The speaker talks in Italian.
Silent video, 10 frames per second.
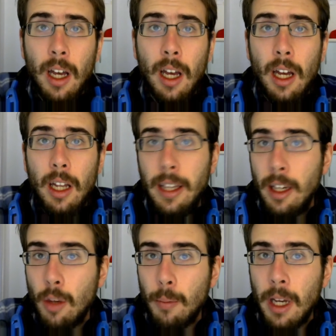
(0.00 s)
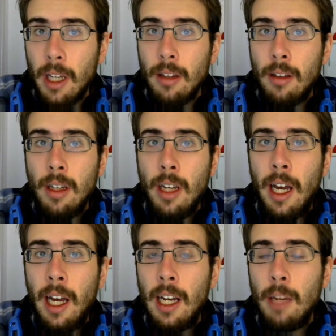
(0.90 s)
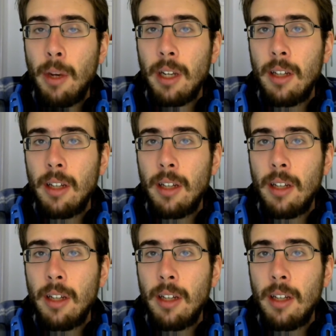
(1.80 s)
nei commenti è Liberty